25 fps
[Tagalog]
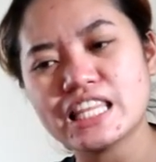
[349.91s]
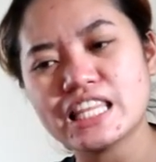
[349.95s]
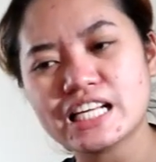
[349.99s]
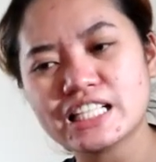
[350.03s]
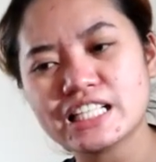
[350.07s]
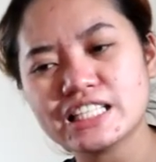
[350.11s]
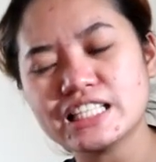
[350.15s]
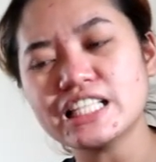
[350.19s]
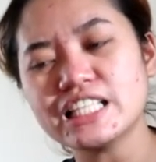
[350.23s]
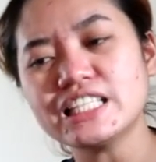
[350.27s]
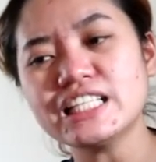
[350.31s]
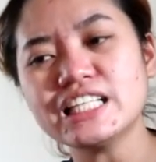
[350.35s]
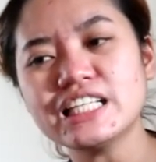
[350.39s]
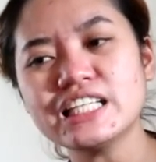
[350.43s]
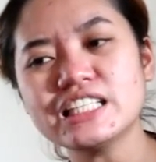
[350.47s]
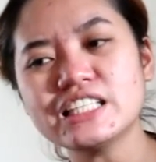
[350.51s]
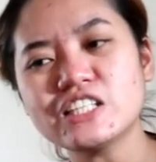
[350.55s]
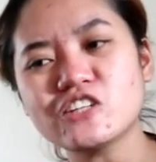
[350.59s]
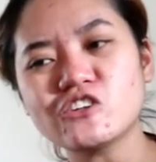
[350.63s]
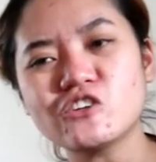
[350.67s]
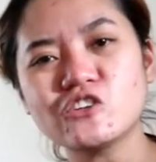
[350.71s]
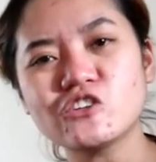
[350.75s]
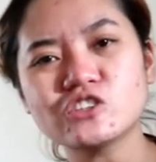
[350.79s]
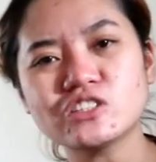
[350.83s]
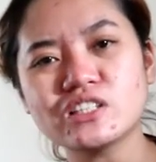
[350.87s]

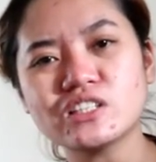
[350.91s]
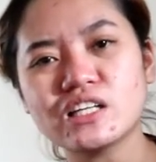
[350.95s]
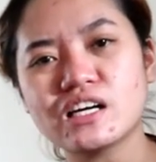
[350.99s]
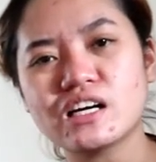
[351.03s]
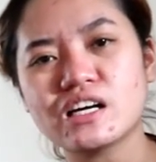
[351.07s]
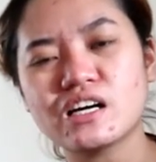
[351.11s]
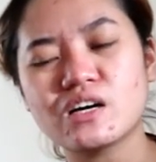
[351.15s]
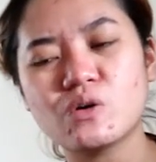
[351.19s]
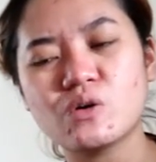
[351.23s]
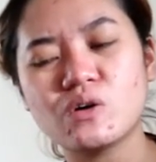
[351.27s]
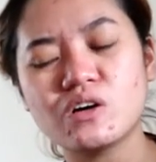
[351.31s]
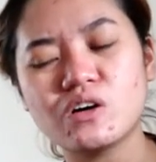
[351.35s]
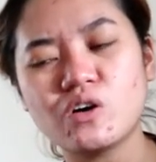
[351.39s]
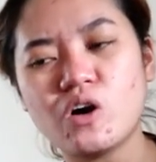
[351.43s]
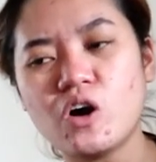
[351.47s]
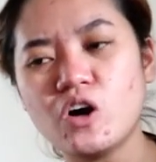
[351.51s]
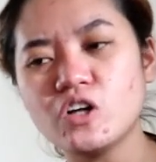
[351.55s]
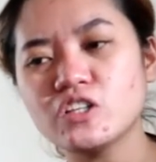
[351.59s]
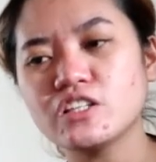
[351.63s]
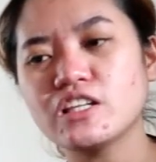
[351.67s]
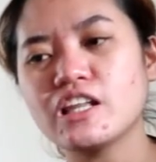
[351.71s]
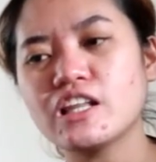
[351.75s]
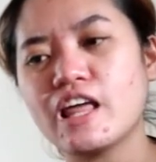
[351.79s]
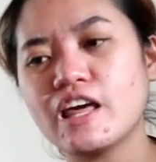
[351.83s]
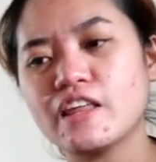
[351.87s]
nagtitingin ako sa
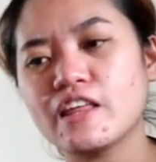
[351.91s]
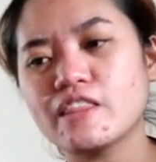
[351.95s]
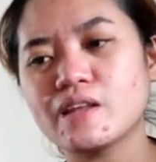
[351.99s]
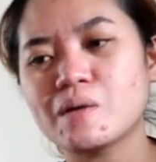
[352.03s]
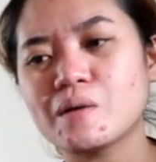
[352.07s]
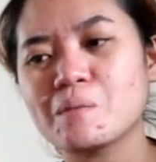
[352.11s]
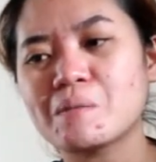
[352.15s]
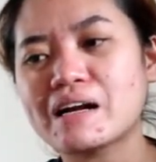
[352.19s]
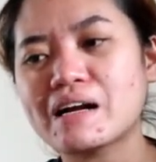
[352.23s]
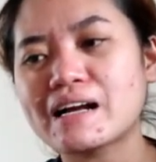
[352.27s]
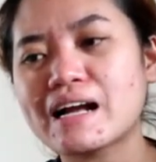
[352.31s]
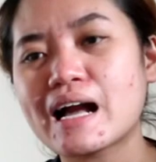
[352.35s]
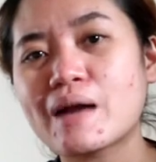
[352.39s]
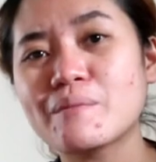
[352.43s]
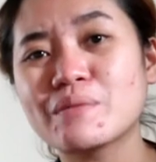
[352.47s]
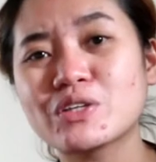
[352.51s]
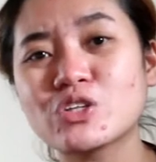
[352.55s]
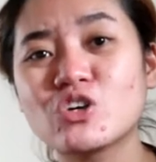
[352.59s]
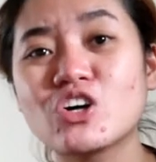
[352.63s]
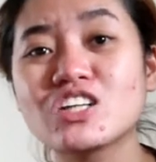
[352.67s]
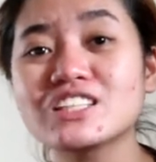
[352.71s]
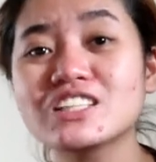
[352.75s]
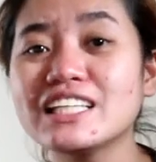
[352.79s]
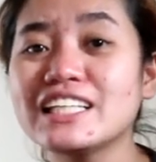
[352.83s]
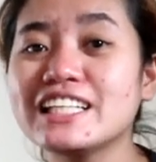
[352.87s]
online ng mga
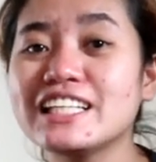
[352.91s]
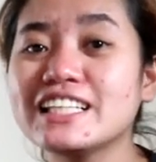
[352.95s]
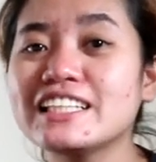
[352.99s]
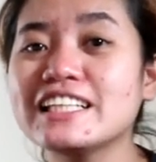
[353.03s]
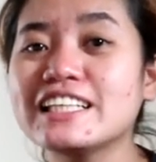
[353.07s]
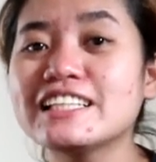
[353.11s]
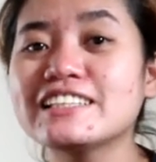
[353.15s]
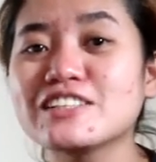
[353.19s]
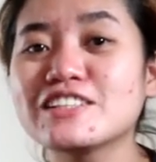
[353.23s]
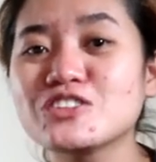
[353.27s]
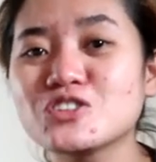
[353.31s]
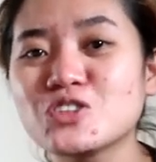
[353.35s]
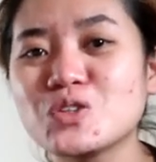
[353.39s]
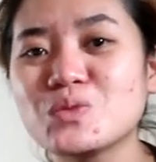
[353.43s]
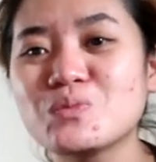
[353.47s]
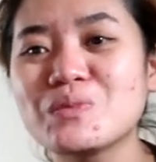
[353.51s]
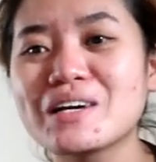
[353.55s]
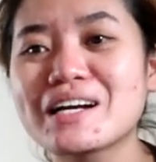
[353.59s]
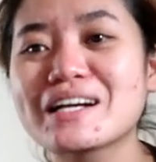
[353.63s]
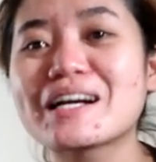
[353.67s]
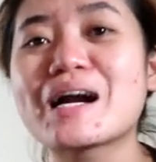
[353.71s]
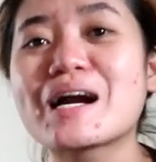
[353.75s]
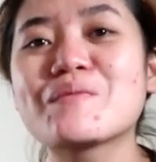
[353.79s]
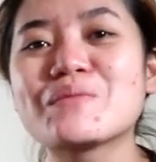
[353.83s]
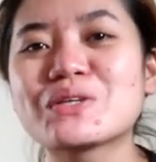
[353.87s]
gamit ko, ang tinitingnan kong
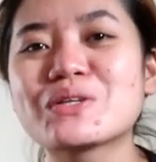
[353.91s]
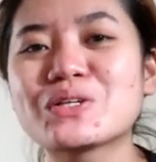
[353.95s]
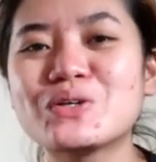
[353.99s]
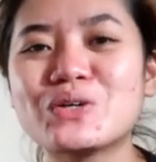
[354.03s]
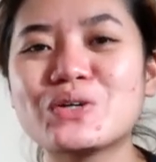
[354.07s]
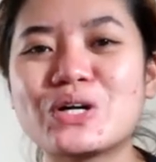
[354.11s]
mga gamit,